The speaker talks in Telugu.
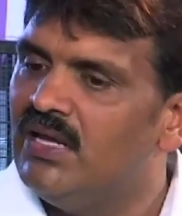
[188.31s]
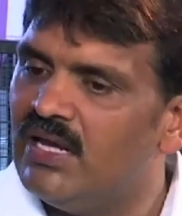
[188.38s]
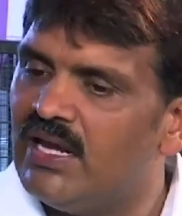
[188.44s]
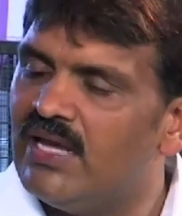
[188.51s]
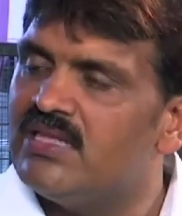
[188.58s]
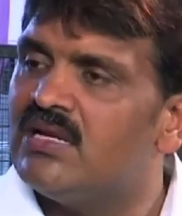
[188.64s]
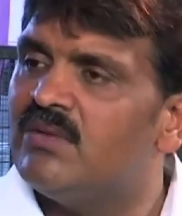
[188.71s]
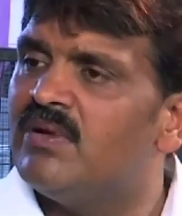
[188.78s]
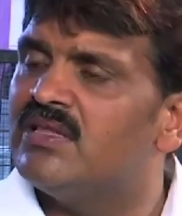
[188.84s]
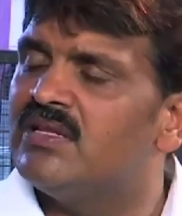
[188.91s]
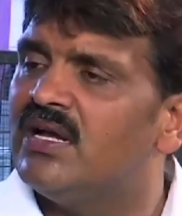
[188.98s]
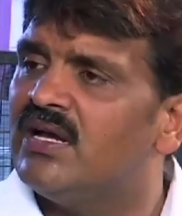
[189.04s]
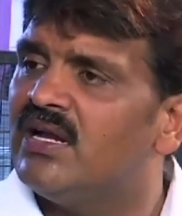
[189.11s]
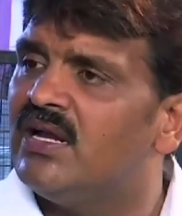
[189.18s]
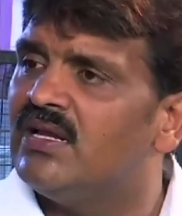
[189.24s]
ఇలా హైదరాబాద్
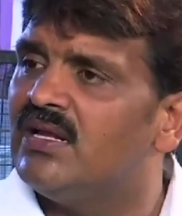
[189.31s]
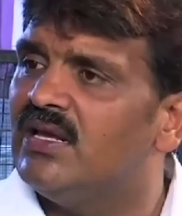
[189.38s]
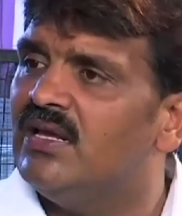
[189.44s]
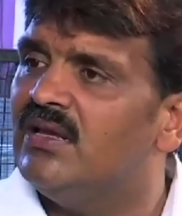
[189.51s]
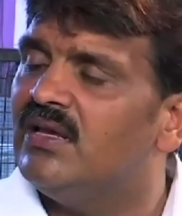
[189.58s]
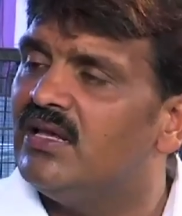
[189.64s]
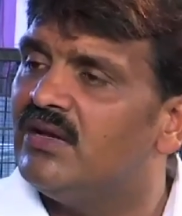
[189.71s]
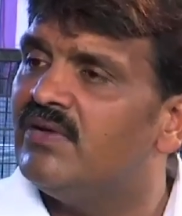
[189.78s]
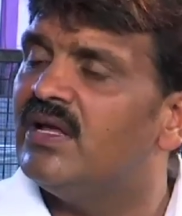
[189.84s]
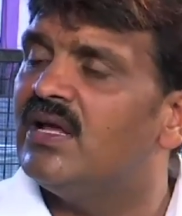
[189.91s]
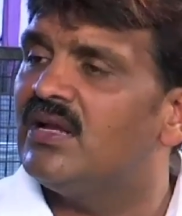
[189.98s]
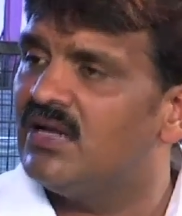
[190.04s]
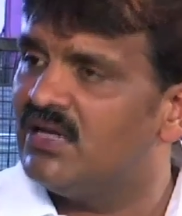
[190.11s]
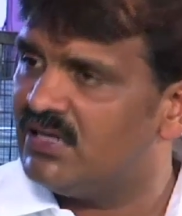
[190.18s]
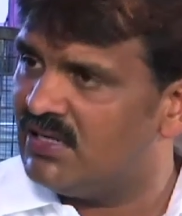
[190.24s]
నగరానికి ఇరవై
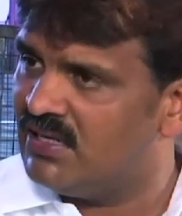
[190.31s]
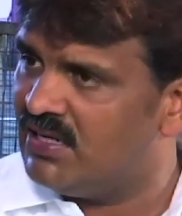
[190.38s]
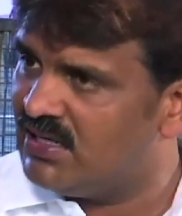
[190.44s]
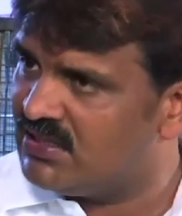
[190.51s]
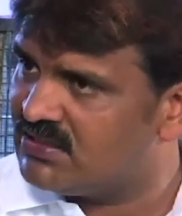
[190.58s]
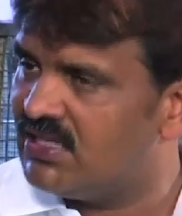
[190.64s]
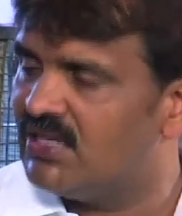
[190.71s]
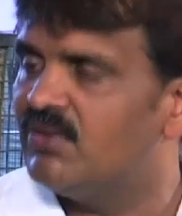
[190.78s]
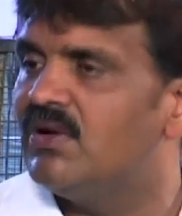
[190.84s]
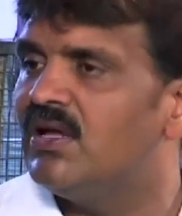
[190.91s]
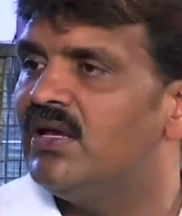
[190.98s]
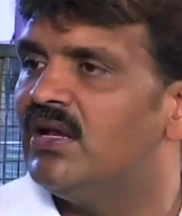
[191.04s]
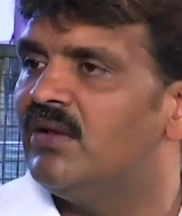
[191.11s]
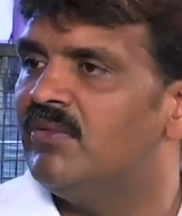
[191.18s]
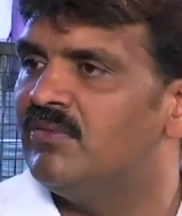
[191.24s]
నాలుగు గంటలు నీళ్ళు ఇస్తాను కూడా
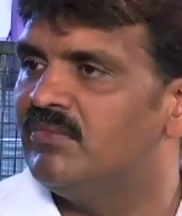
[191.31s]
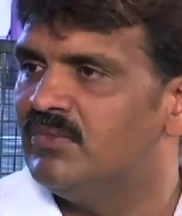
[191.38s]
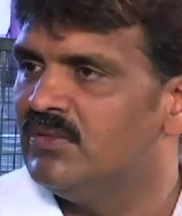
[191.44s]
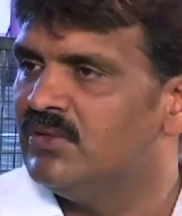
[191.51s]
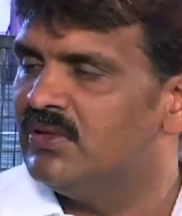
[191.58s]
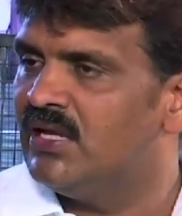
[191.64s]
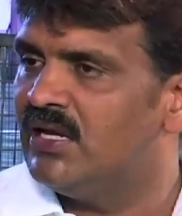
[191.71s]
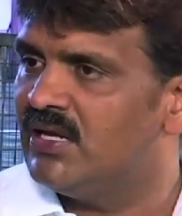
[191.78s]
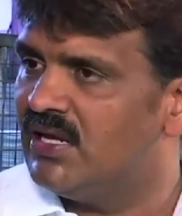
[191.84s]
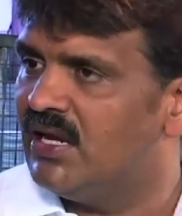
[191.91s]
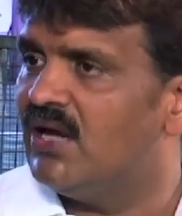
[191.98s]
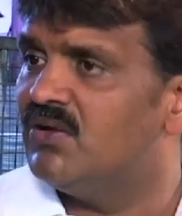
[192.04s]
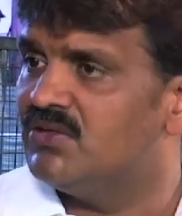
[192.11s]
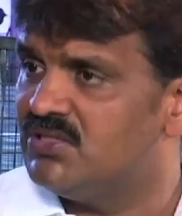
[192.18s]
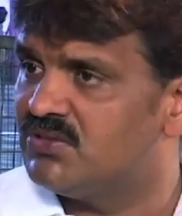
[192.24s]
ఇలా మేము దానికి
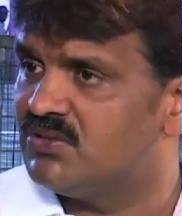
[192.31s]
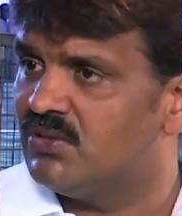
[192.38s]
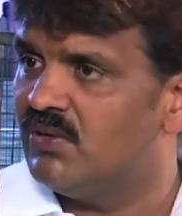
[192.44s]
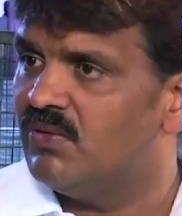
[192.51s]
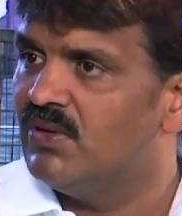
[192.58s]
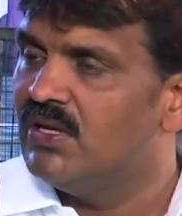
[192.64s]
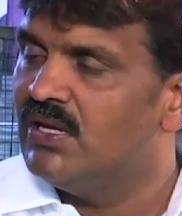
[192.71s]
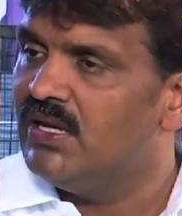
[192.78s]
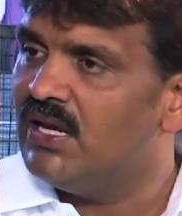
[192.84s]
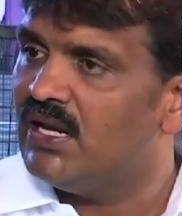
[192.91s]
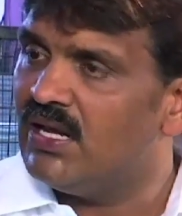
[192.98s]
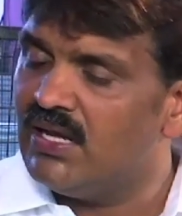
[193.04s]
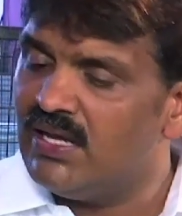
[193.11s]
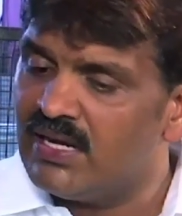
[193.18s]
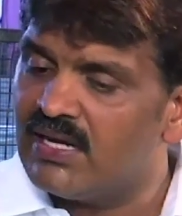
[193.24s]
ఆలోచిస్తున్నాం
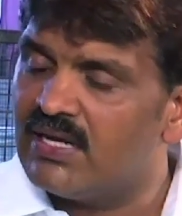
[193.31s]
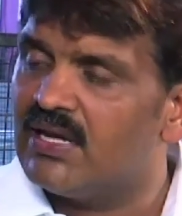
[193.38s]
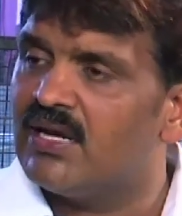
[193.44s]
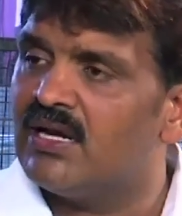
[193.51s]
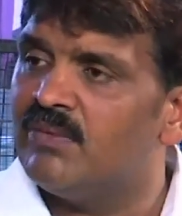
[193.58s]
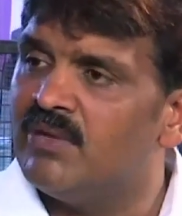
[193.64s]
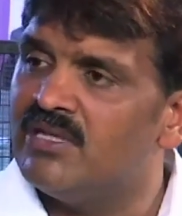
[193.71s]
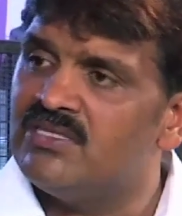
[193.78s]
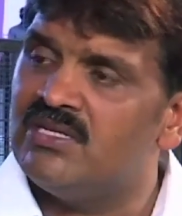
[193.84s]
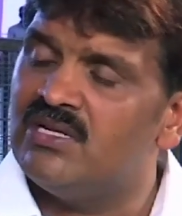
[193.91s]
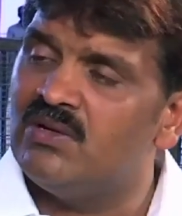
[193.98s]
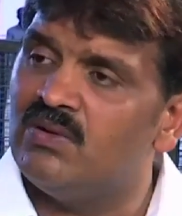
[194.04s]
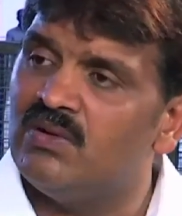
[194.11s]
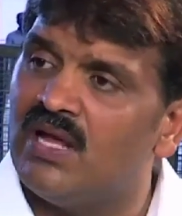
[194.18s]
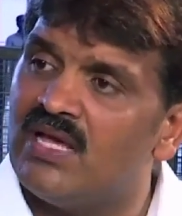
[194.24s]
ఇలా ఎక్కడికక్కడ
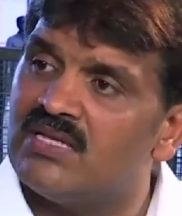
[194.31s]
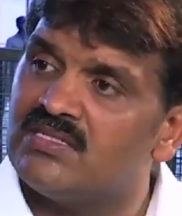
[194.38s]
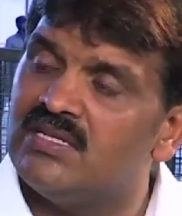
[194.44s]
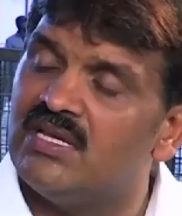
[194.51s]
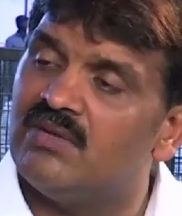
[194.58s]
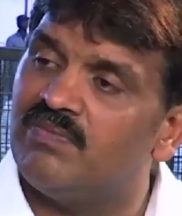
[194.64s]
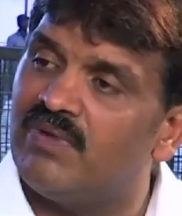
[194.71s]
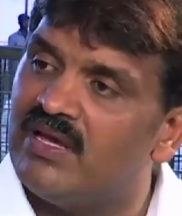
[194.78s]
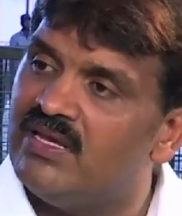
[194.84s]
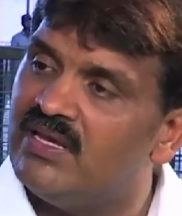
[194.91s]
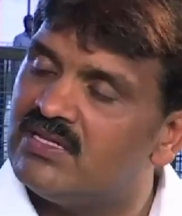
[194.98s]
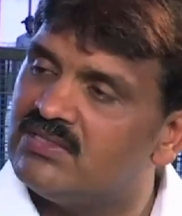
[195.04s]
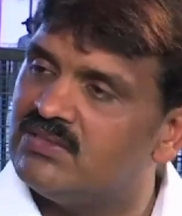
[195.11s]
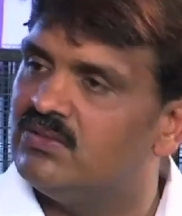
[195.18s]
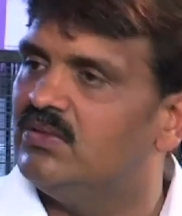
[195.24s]
మంచినీళ్ళు లాస్ట్ ఇయర్ ఫైవ్
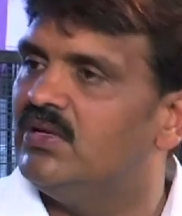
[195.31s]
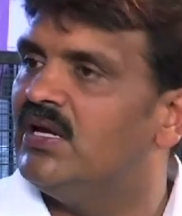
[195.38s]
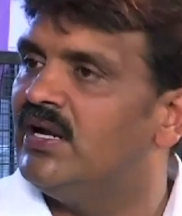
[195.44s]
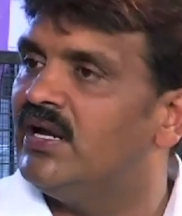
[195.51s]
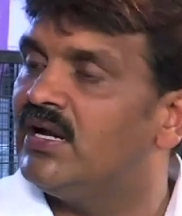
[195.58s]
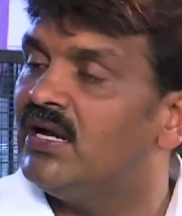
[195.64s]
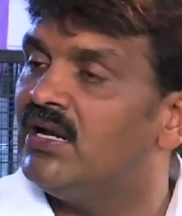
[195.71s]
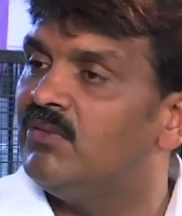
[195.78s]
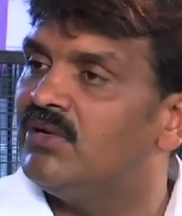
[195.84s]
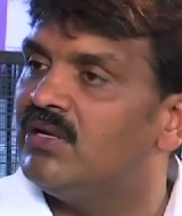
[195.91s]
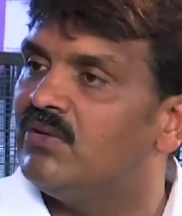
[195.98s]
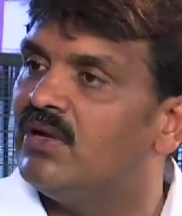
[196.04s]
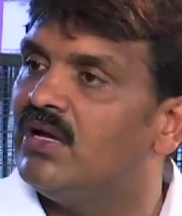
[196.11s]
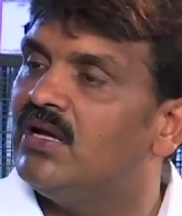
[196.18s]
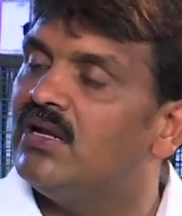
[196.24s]
ఇయర్స్ ఇలా ఎండాకాలం
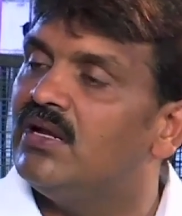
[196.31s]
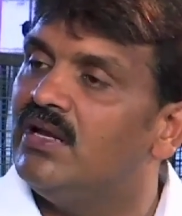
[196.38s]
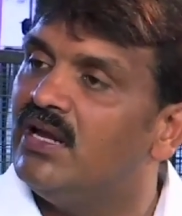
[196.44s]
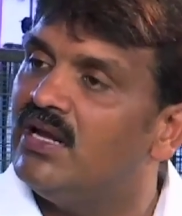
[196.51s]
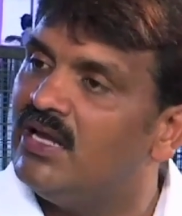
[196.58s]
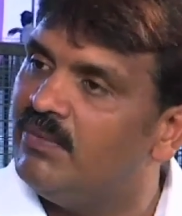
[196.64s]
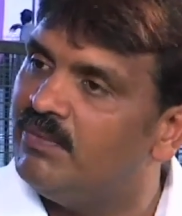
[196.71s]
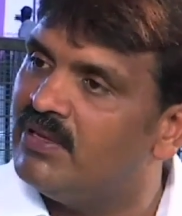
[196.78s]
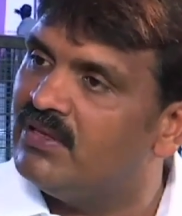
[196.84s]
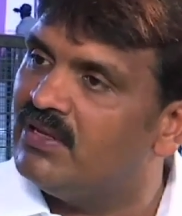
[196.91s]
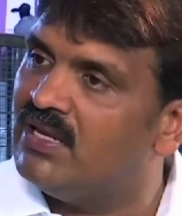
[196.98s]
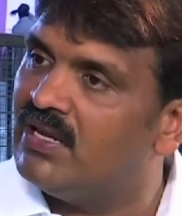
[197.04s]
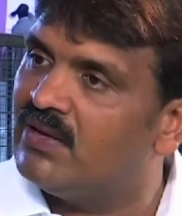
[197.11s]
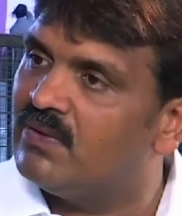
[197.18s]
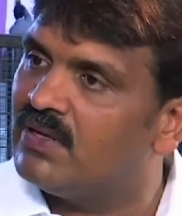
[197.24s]
ఉంటే కూడా నీళ్ళ
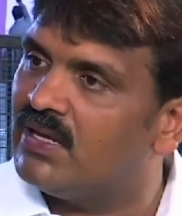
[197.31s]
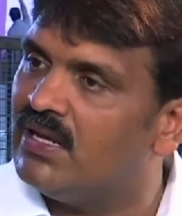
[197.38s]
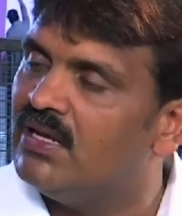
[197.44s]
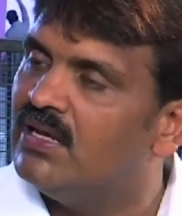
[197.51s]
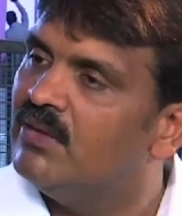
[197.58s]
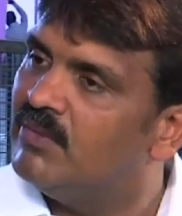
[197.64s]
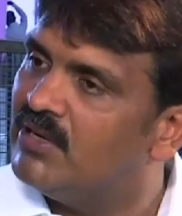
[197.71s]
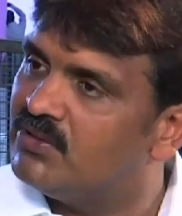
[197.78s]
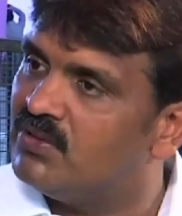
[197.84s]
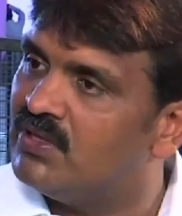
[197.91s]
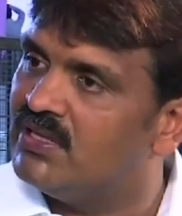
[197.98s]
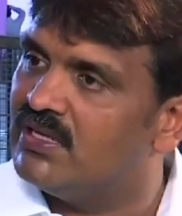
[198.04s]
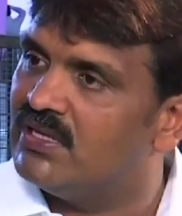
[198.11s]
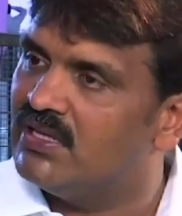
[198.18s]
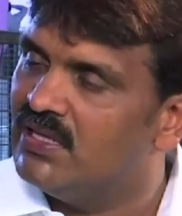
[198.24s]
ఇబ్బందులు లేకుండా మరి
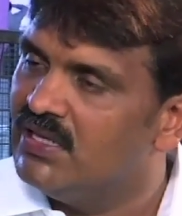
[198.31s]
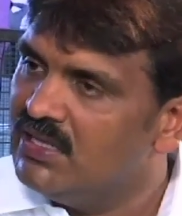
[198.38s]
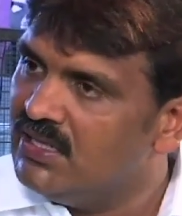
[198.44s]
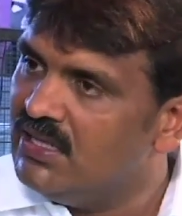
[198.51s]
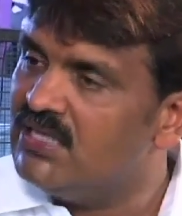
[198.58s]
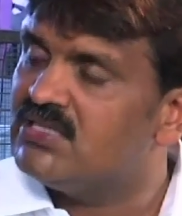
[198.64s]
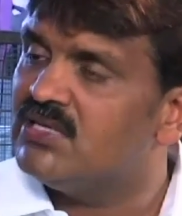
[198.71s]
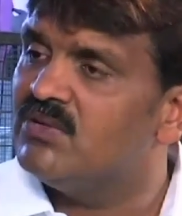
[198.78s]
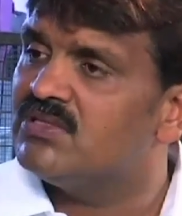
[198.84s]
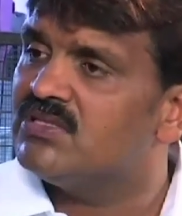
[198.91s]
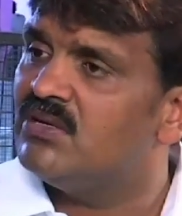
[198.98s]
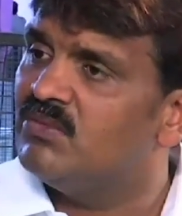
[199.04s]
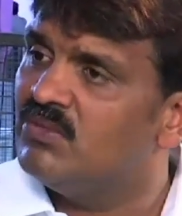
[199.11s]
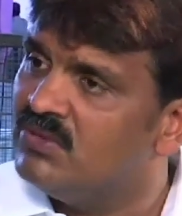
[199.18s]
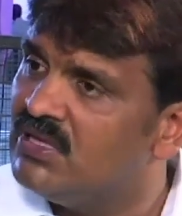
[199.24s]
చూడడం జరిగింది ఈ
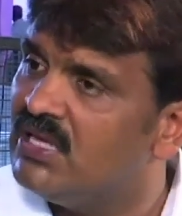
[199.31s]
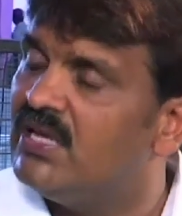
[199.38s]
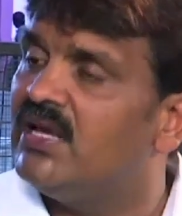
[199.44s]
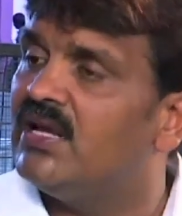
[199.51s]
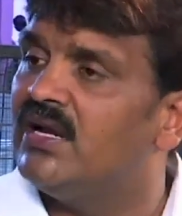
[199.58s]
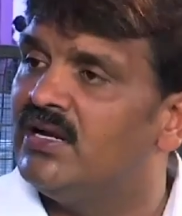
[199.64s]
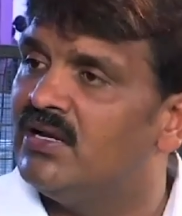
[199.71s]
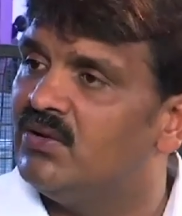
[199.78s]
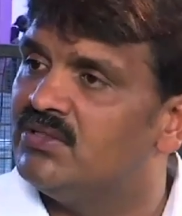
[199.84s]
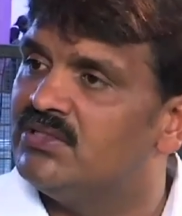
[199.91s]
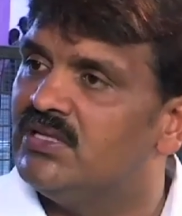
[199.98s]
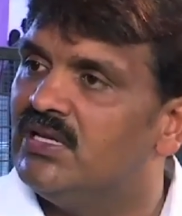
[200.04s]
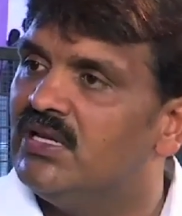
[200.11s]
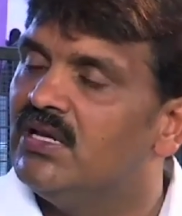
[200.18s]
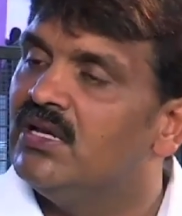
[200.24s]
సంవత్సరం ముందే ఇలా ఎండలు
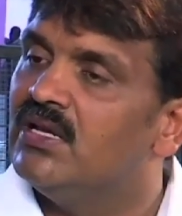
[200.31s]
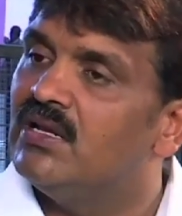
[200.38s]
వచ్చినాయి